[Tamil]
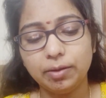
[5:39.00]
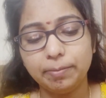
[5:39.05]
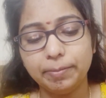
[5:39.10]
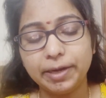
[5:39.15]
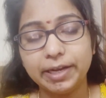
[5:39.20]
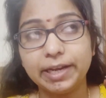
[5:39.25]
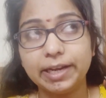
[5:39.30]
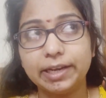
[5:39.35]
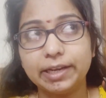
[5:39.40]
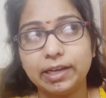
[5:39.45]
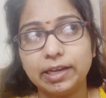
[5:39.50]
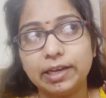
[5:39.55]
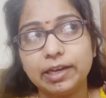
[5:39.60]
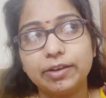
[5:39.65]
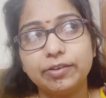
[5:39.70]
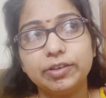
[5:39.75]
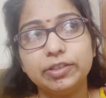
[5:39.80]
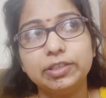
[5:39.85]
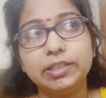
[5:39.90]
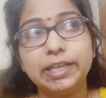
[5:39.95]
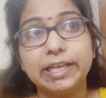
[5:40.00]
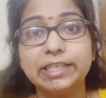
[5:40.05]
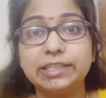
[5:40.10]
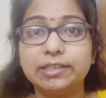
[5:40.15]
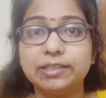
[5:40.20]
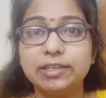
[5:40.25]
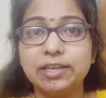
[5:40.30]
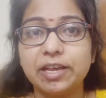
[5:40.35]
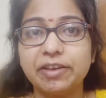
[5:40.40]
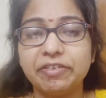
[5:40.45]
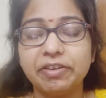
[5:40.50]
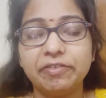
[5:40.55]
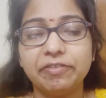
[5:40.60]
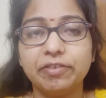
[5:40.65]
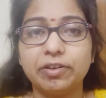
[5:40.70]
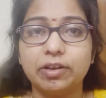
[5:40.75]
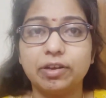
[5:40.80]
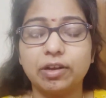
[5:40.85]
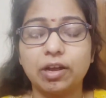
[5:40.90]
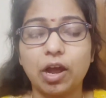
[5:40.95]
பட் எனக்கு வந்து நெக்ஸ்ட் டேவே
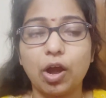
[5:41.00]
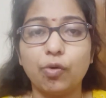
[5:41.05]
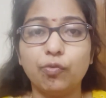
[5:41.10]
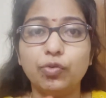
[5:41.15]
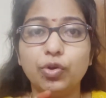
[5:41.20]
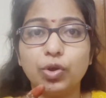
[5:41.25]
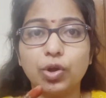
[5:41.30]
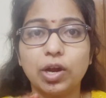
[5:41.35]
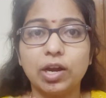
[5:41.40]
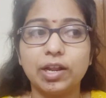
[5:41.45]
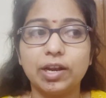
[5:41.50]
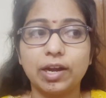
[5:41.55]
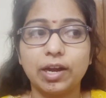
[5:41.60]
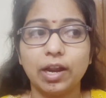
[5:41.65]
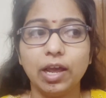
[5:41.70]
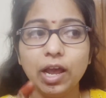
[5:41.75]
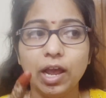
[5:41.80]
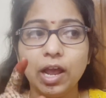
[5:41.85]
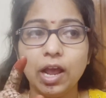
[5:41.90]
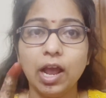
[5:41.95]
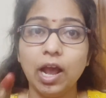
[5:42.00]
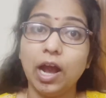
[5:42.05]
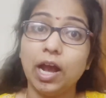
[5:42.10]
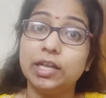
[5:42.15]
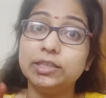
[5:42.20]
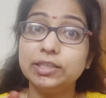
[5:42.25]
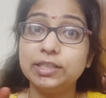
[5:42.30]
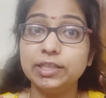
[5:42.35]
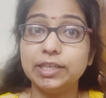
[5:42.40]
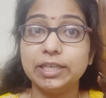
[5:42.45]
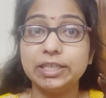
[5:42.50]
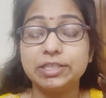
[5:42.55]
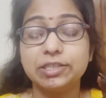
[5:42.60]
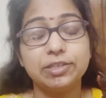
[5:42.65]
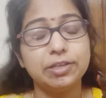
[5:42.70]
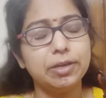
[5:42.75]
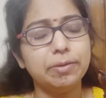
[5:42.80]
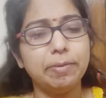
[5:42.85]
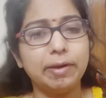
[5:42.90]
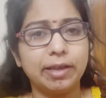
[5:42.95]
அவ்வளோ கலர் இல்லை அதுக்கு
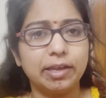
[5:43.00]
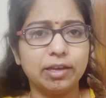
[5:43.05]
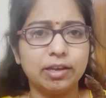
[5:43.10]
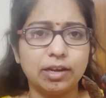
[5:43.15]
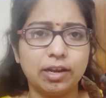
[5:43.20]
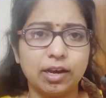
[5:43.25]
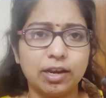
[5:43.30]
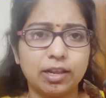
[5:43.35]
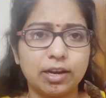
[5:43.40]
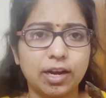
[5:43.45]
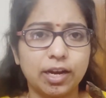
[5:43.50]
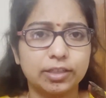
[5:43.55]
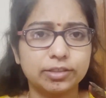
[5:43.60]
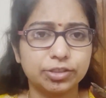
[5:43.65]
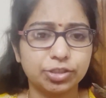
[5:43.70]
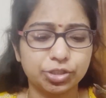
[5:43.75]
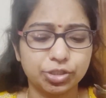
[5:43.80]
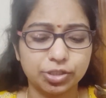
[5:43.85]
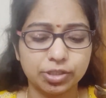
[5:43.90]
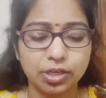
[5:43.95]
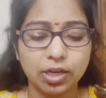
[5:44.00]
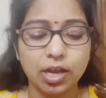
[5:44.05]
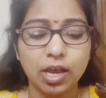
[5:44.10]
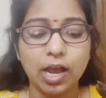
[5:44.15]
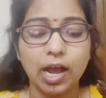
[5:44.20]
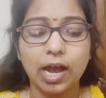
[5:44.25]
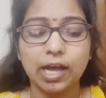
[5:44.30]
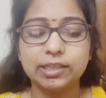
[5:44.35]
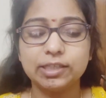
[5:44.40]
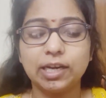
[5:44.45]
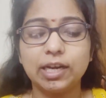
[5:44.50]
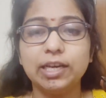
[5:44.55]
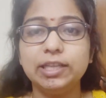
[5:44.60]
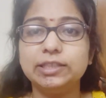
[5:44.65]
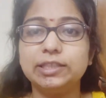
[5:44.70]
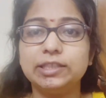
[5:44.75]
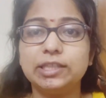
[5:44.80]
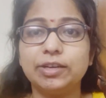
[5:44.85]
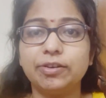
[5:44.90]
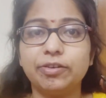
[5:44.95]
நெக்ஸ்ட் டே பயங்கர கலராக இருந்துச்சு அதனால
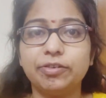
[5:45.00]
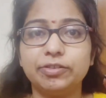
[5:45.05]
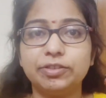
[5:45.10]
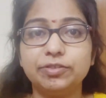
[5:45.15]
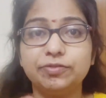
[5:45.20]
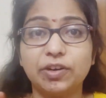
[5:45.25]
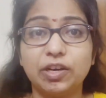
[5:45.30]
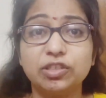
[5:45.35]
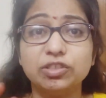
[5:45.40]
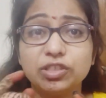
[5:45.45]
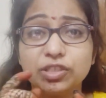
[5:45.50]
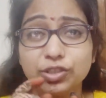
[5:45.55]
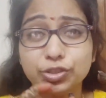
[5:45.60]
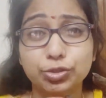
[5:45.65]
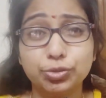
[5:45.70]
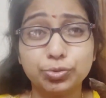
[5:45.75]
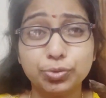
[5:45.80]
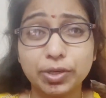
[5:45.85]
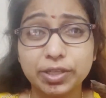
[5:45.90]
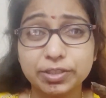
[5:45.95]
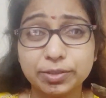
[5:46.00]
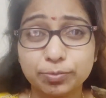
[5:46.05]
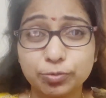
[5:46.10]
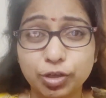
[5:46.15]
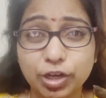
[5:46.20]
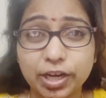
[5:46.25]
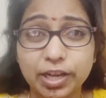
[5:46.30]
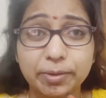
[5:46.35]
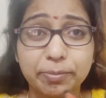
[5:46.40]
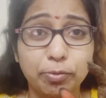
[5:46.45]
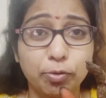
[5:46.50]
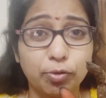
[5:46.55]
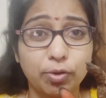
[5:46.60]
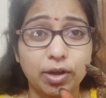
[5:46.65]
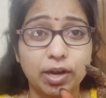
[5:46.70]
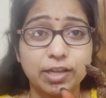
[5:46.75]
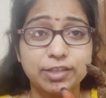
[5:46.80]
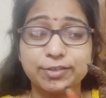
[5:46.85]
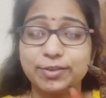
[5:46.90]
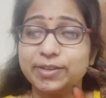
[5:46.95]
இந்த தடவை வந்து ஃபங்க்ஷனுக்கு டூ டேஸ் முன்னாடியே
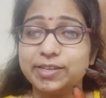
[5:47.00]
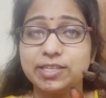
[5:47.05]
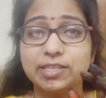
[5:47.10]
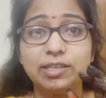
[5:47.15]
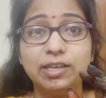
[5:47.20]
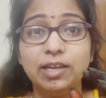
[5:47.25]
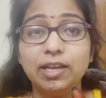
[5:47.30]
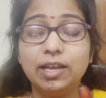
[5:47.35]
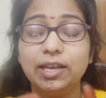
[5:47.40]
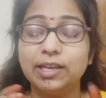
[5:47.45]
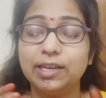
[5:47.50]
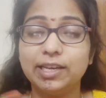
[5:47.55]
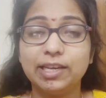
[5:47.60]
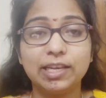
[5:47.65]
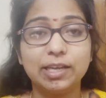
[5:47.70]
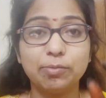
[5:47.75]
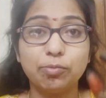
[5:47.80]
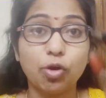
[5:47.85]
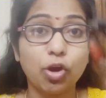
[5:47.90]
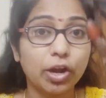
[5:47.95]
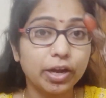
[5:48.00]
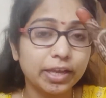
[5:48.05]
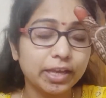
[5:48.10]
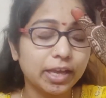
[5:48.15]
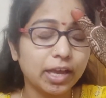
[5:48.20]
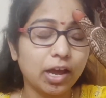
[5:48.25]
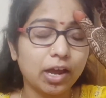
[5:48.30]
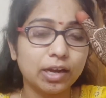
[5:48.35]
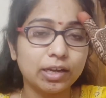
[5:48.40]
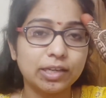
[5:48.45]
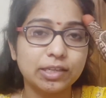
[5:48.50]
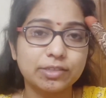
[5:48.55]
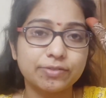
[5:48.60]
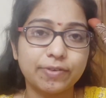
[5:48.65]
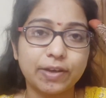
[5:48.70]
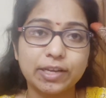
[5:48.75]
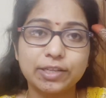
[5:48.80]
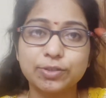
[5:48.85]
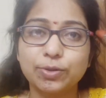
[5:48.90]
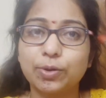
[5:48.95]
போட்டுடலான்னு சொல்லிட்டு இன்றைக்கி மார்னிங்கே
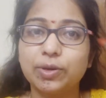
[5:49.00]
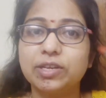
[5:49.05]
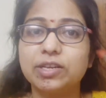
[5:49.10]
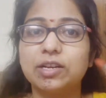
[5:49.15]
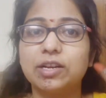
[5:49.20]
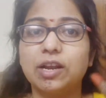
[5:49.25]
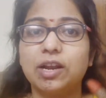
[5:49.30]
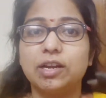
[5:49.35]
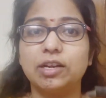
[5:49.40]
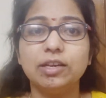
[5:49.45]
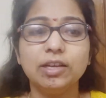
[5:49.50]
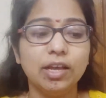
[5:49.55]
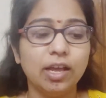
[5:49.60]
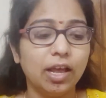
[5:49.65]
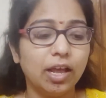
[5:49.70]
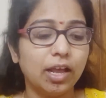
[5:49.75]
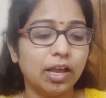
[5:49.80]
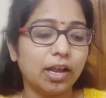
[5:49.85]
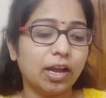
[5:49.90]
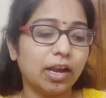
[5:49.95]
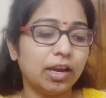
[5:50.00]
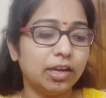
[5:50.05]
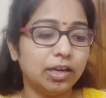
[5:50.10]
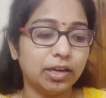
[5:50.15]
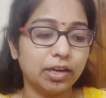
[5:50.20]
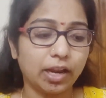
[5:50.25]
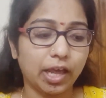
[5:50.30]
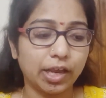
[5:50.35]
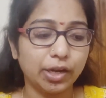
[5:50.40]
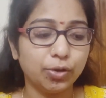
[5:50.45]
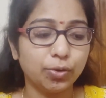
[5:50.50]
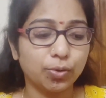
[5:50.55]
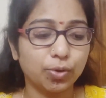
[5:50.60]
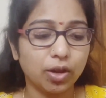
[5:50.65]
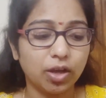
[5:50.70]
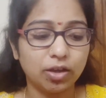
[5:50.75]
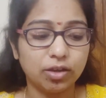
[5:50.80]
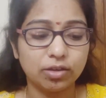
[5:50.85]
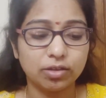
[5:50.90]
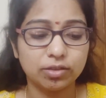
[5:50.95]
ஆர்டிஸ்ட் வேறு சொல்லிட்டேன் நான் காலையில் நைன் ஓ
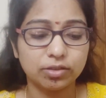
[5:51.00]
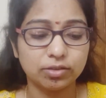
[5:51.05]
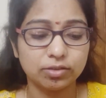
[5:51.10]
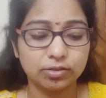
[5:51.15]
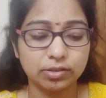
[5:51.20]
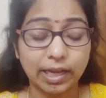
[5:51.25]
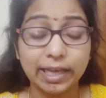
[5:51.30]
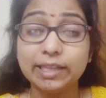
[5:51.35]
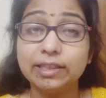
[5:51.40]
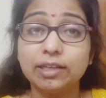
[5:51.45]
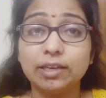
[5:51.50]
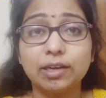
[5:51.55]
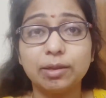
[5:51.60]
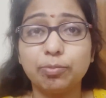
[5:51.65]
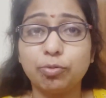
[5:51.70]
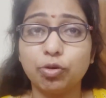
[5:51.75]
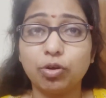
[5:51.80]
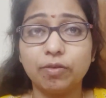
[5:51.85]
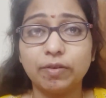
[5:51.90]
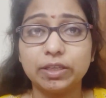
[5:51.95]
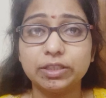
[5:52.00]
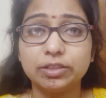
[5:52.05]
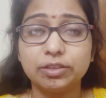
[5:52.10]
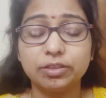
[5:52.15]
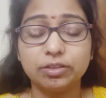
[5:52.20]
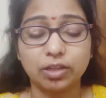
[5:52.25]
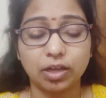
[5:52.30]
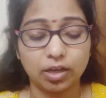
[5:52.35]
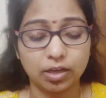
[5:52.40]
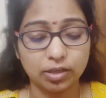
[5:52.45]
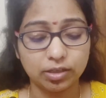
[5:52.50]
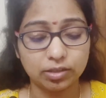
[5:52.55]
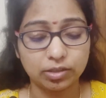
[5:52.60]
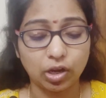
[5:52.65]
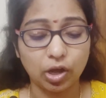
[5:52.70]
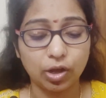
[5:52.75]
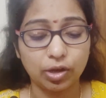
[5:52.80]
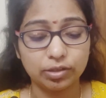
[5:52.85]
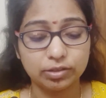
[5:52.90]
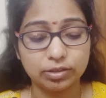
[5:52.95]
கிளாக் நைன் தேர்ட்டி போல் வந்திருந்தாங்க
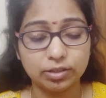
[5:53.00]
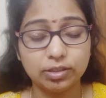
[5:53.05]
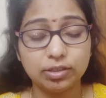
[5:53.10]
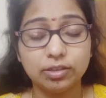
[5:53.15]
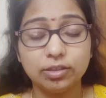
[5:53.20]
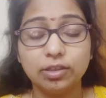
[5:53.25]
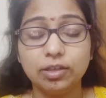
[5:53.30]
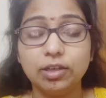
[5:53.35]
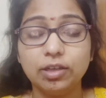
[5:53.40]
நான் ஆல்ரெடி